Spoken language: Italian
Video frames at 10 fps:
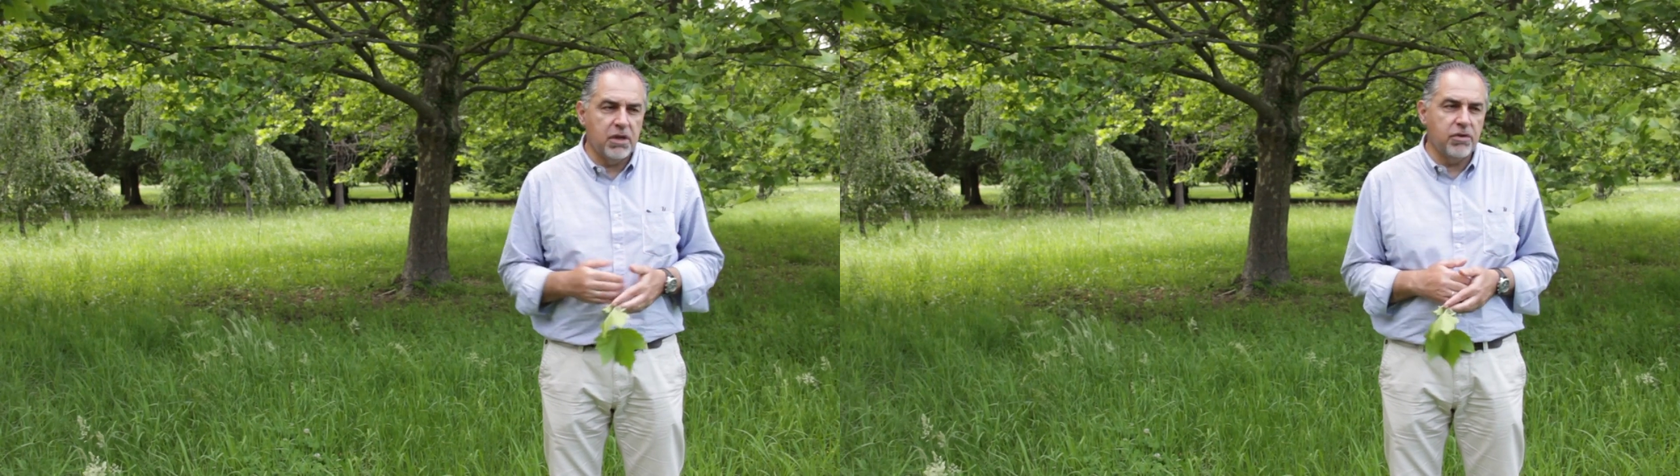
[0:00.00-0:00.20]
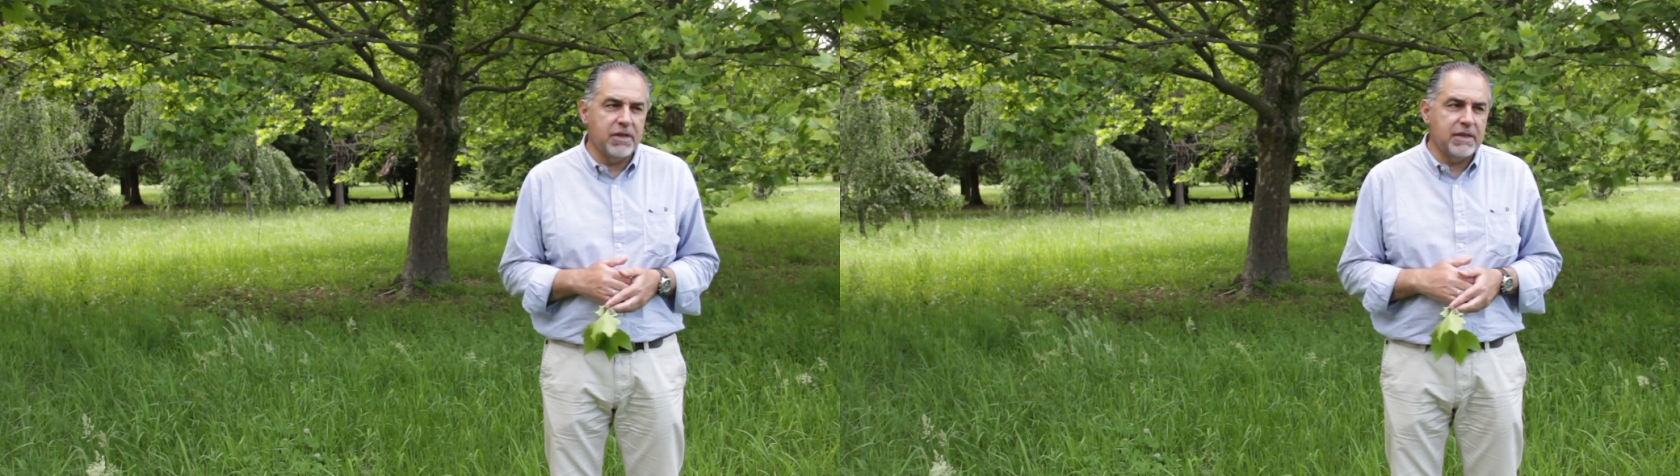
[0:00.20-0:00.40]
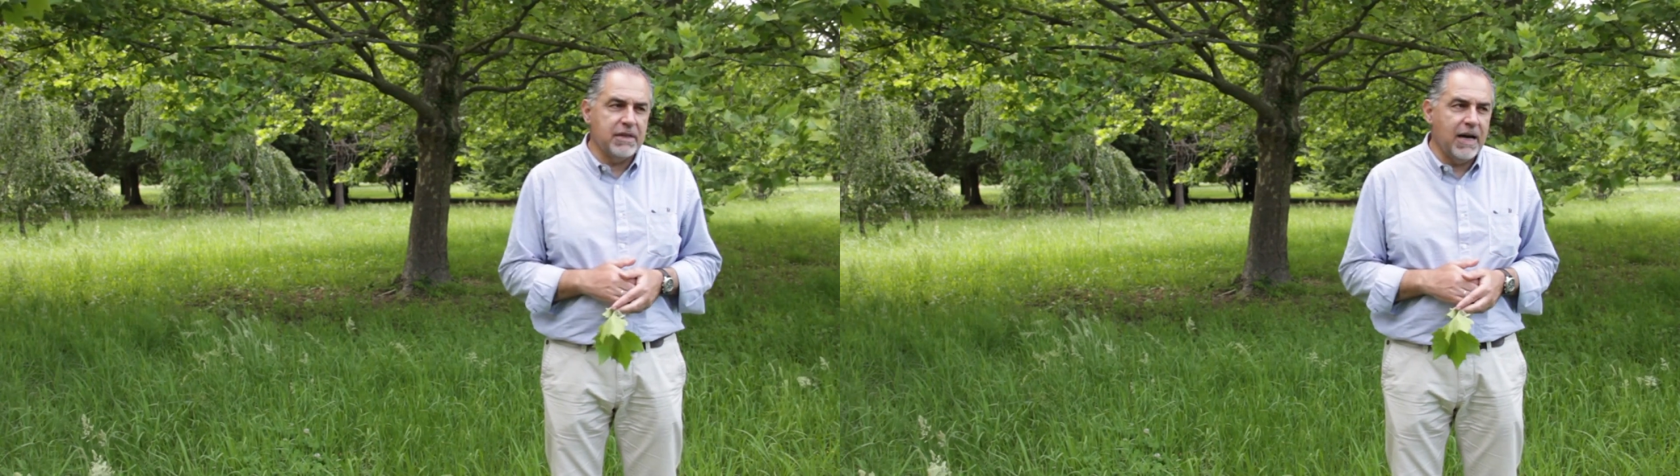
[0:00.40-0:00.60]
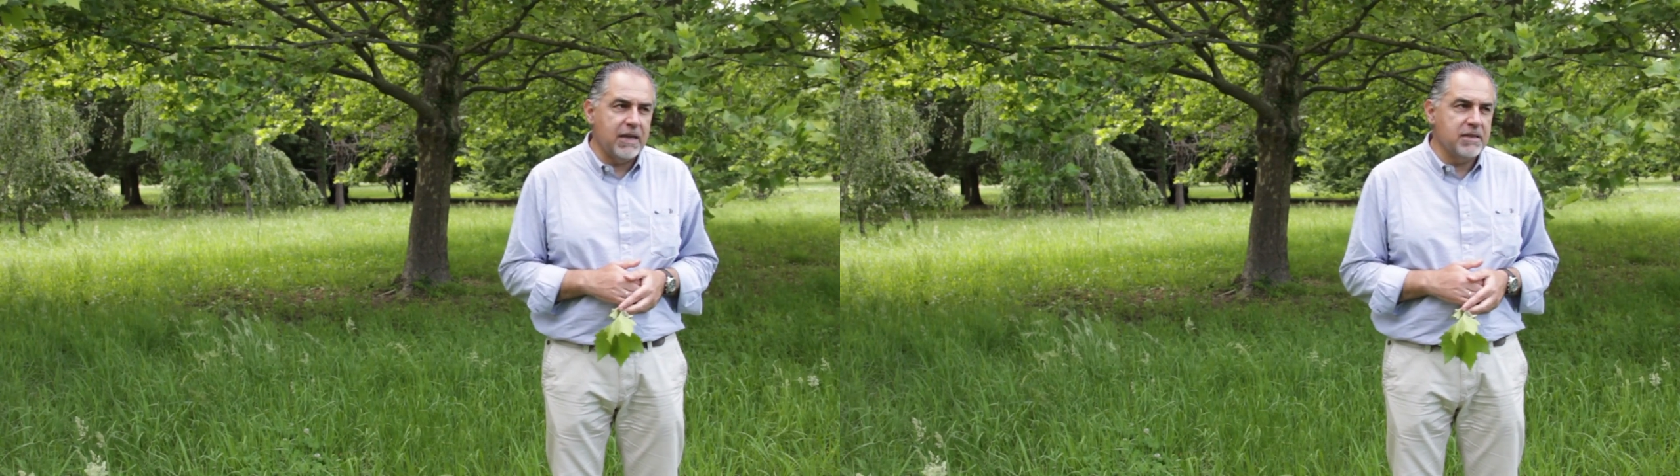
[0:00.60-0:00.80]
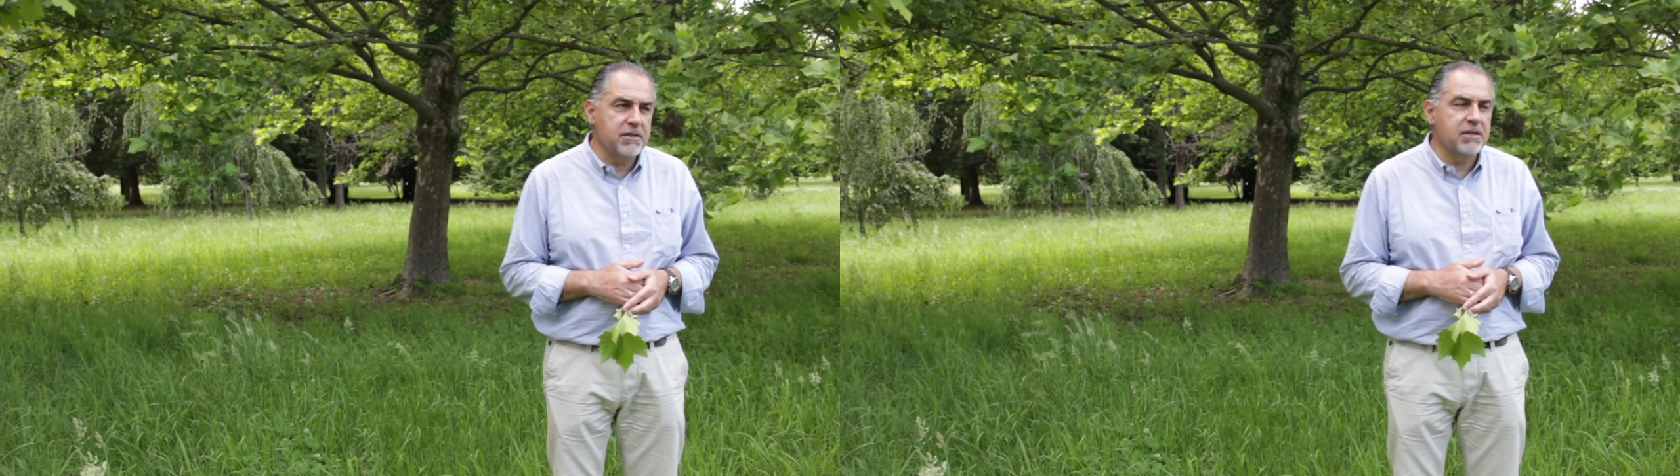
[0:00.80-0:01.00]

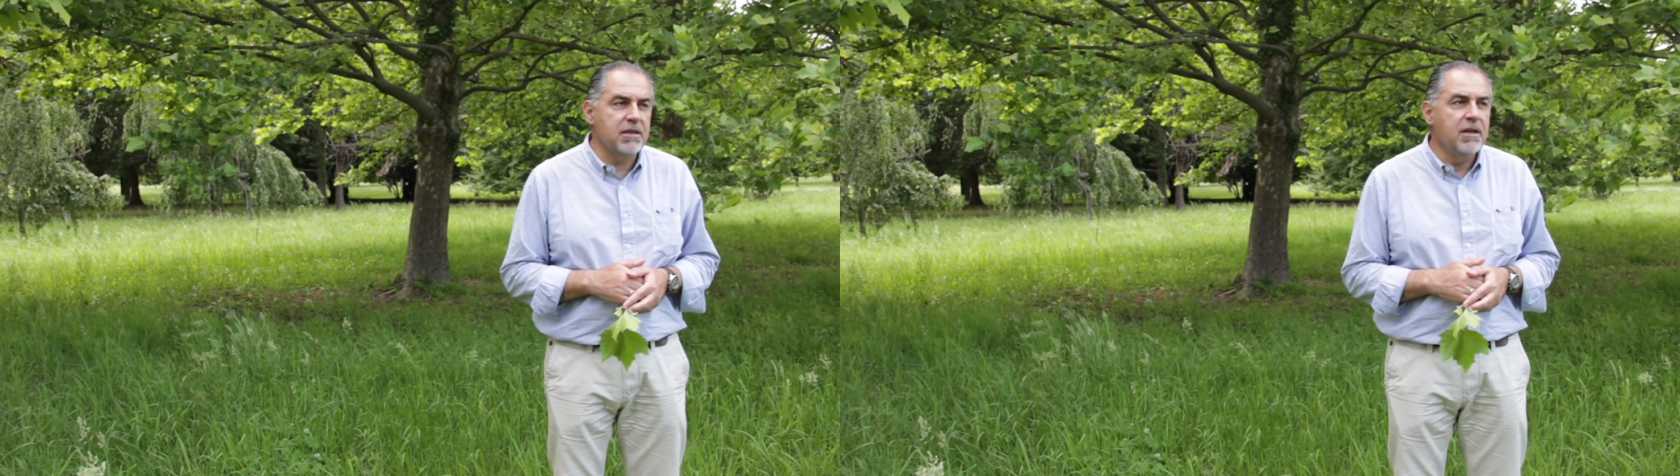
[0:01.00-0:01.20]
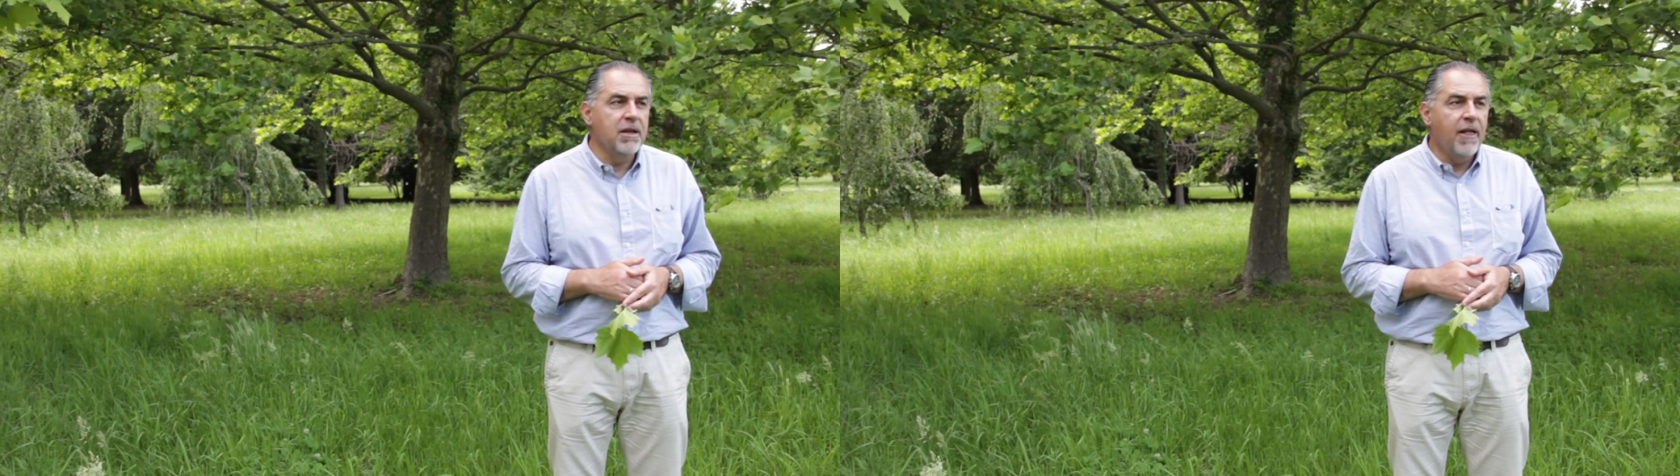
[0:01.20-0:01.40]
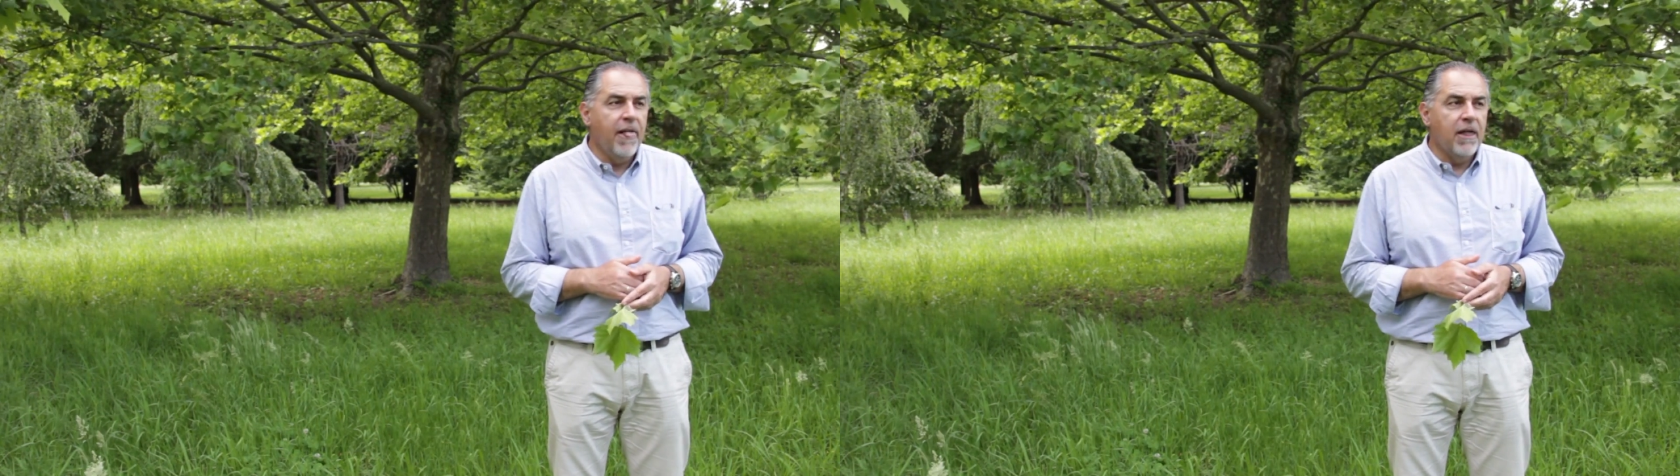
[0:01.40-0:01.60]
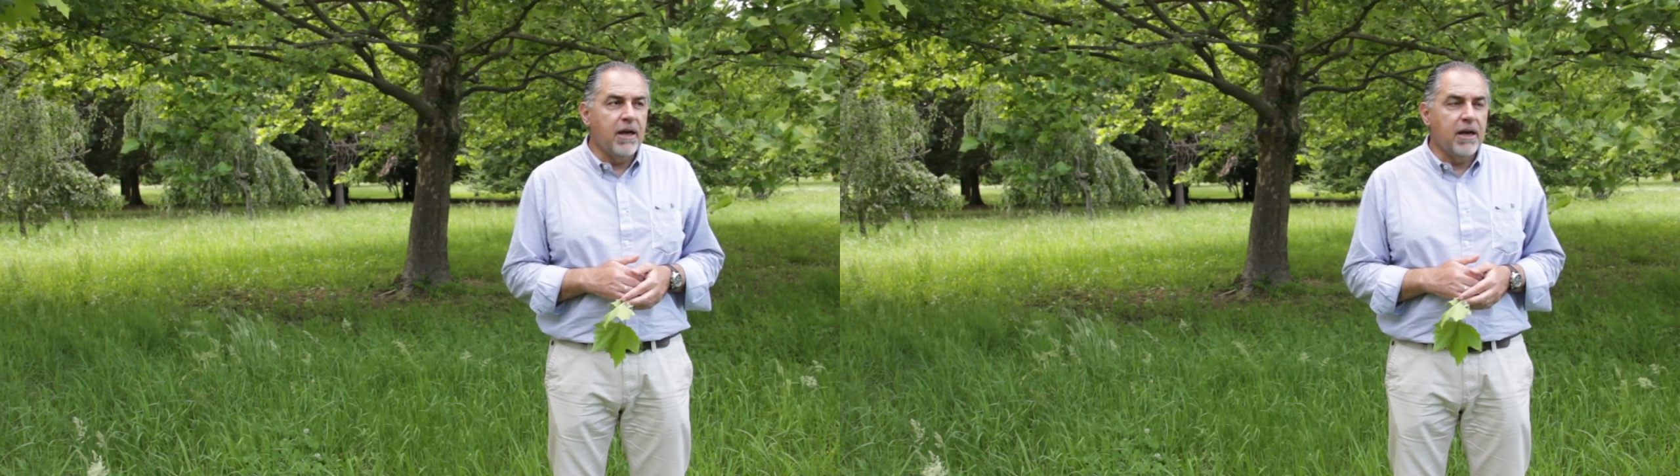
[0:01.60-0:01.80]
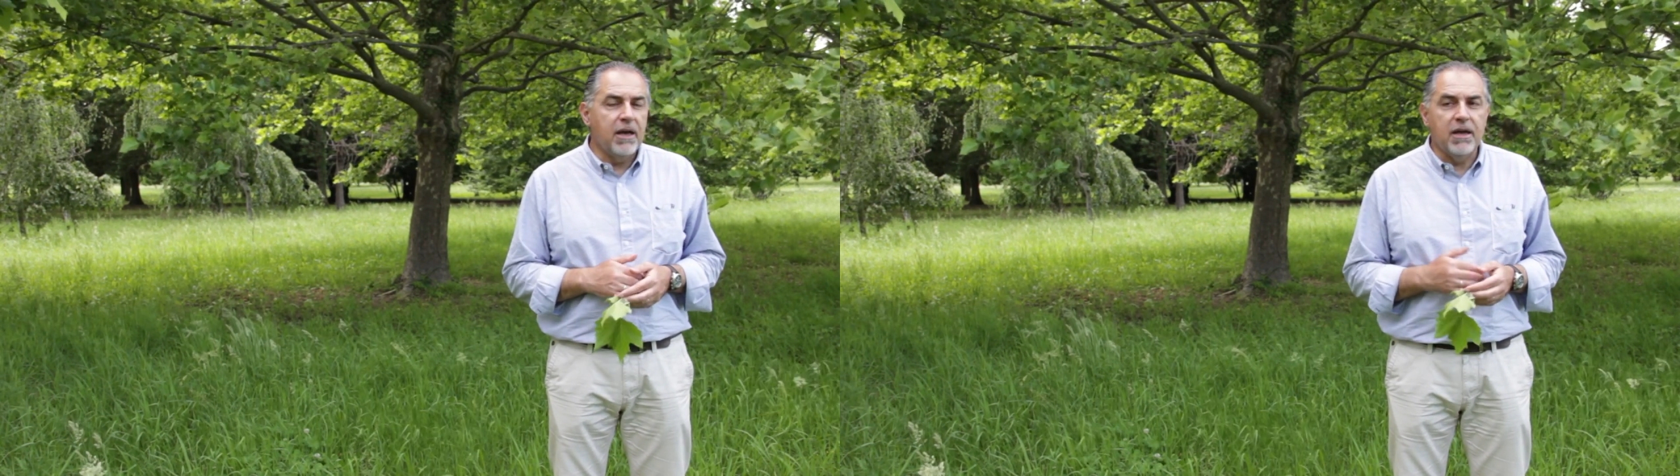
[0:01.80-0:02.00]
all'orientalis.
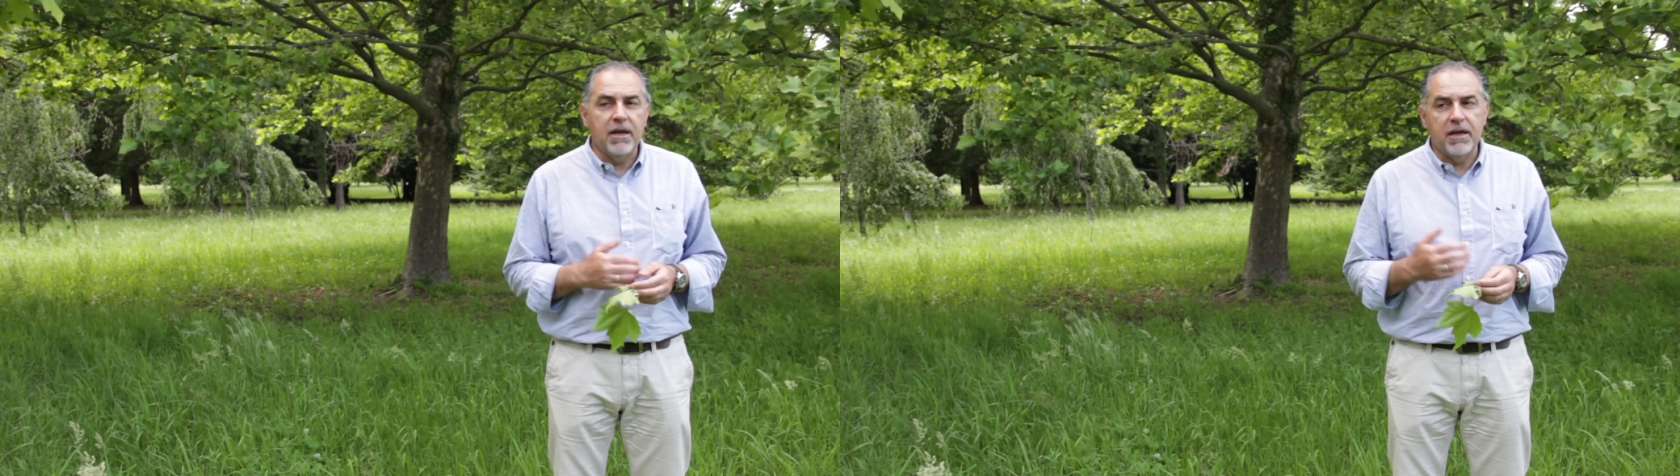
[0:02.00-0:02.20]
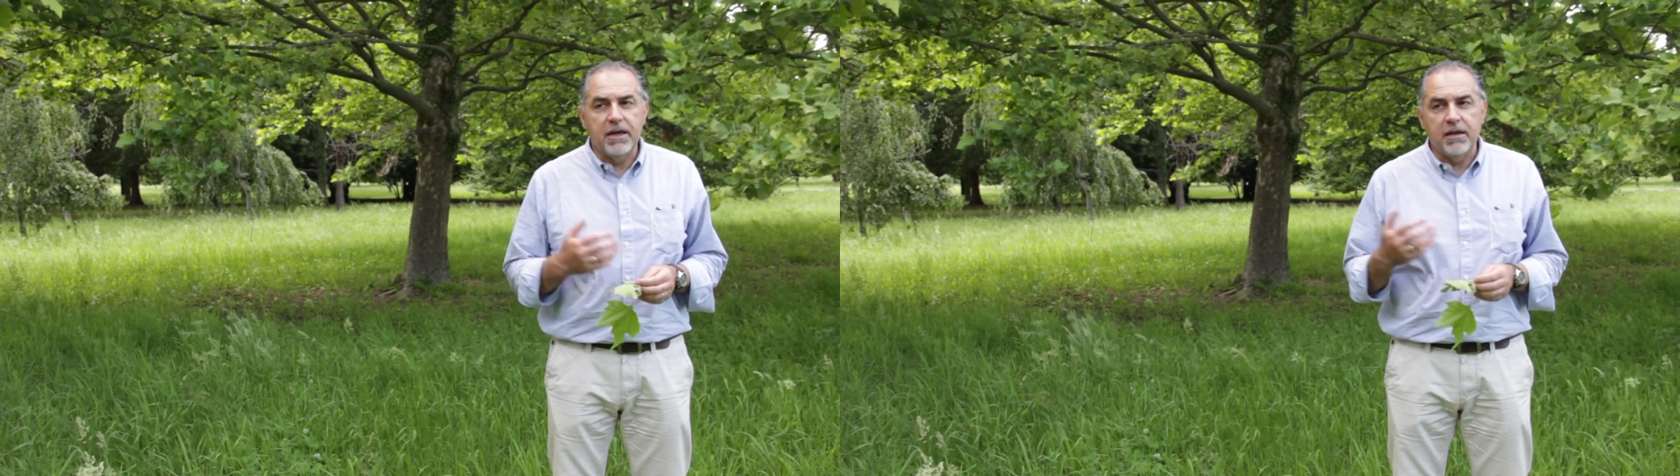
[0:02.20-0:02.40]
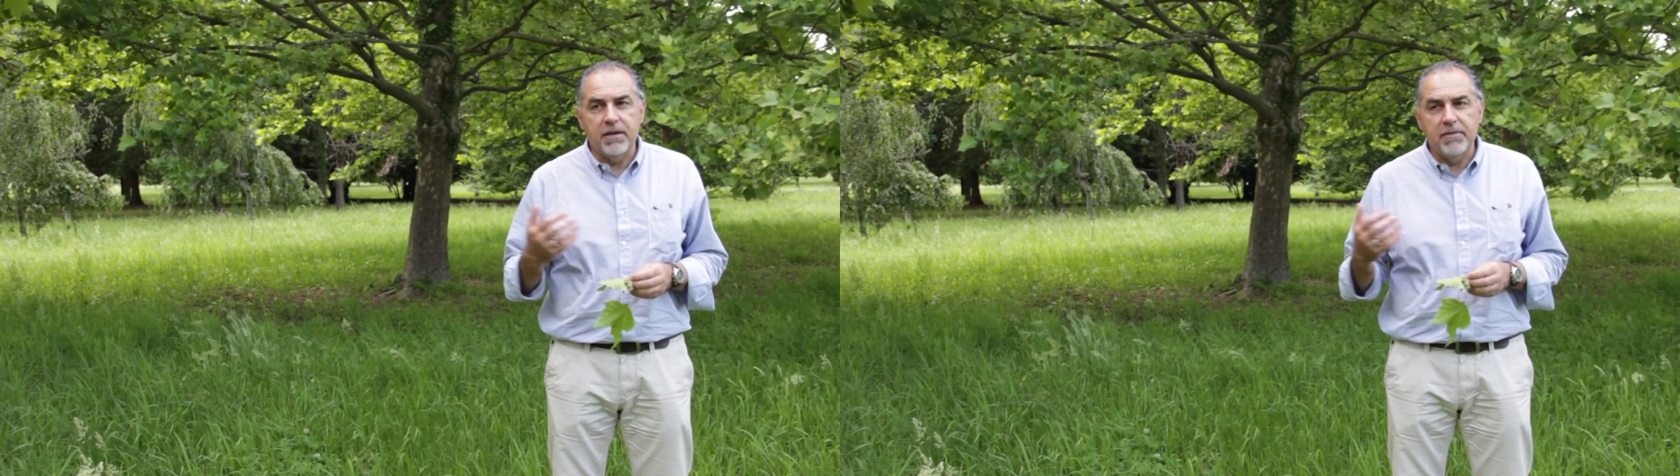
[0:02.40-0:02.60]
Eh,